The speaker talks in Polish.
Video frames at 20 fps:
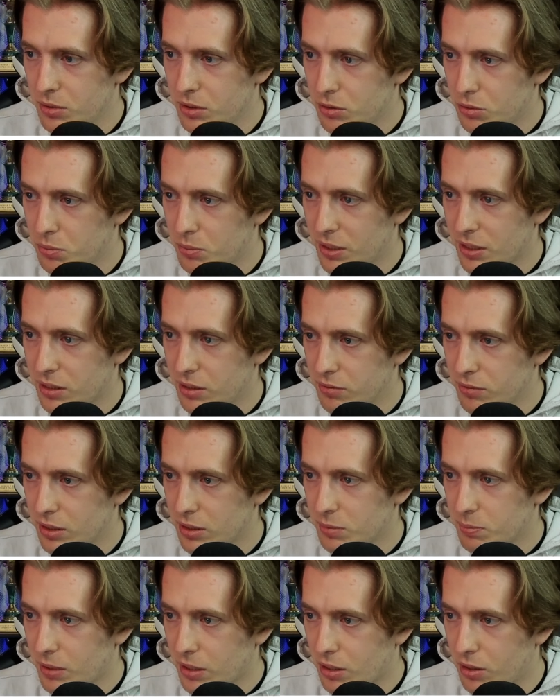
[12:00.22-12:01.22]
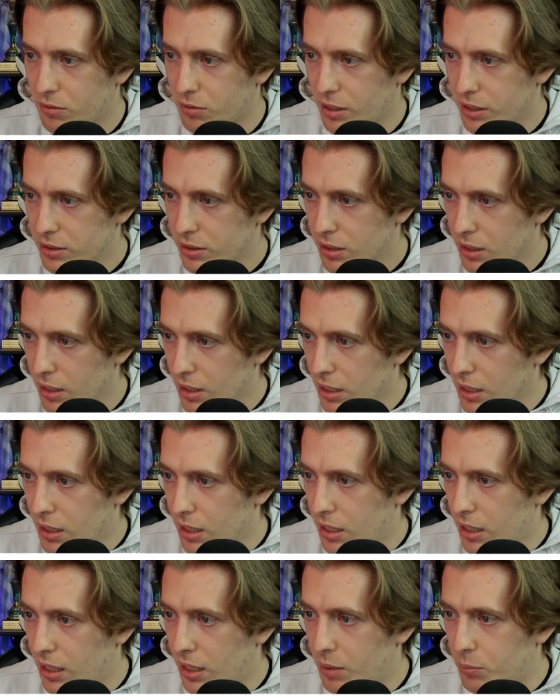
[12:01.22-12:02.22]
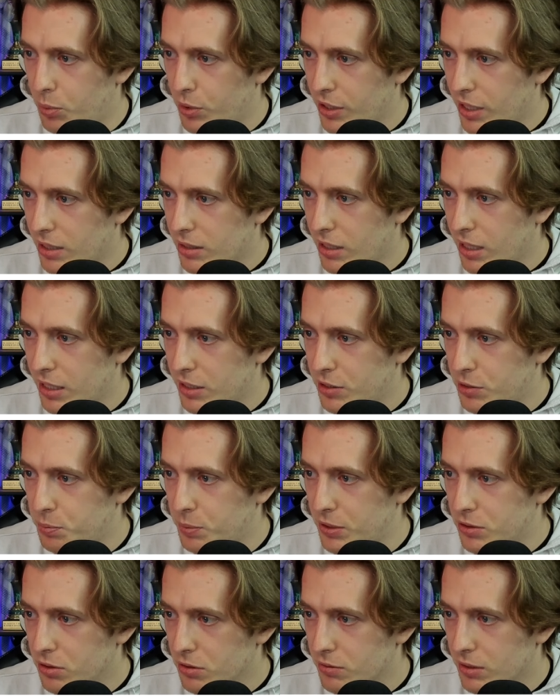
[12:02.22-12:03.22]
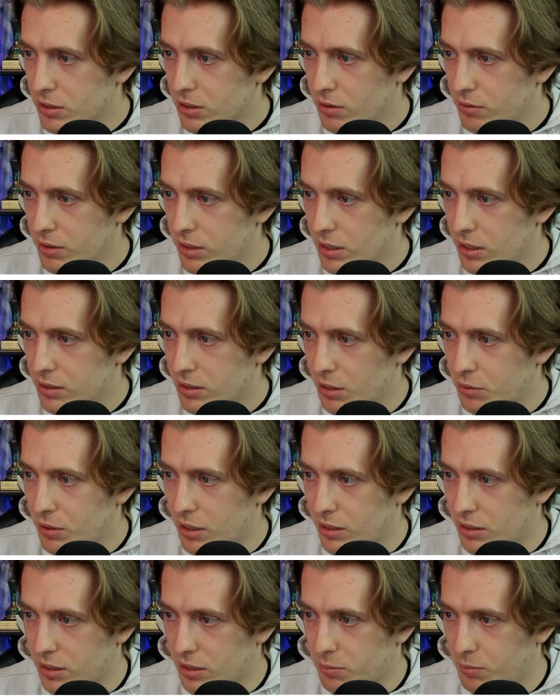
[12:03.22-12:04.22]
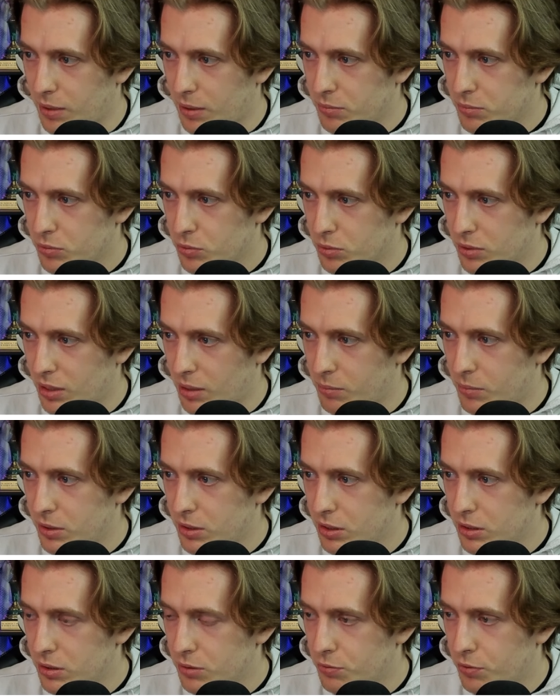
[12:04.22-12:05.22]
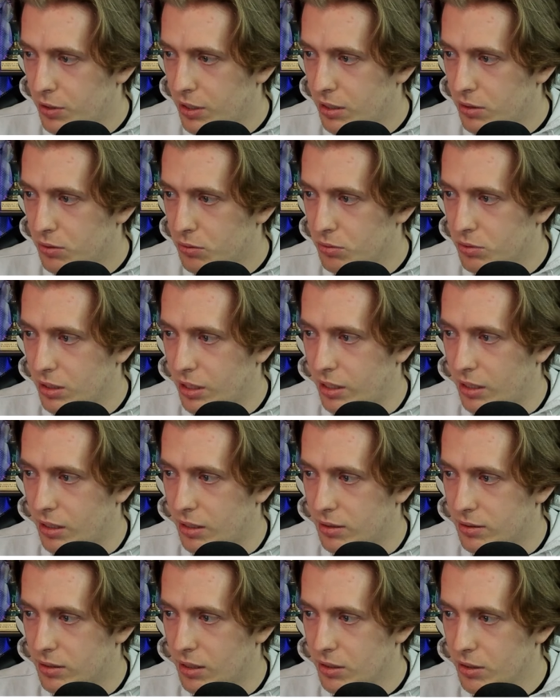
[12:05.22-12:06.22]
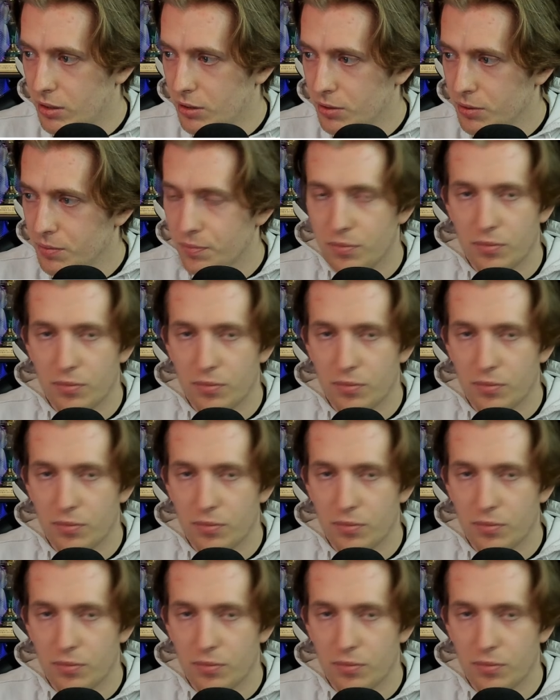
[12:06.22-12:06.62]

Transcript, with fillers: mi subiektywnie smakować, e, bo ja dajesz w pięciogwiazdkowych restauracjach. Mam tu na myśli twoje turnieje. Serio?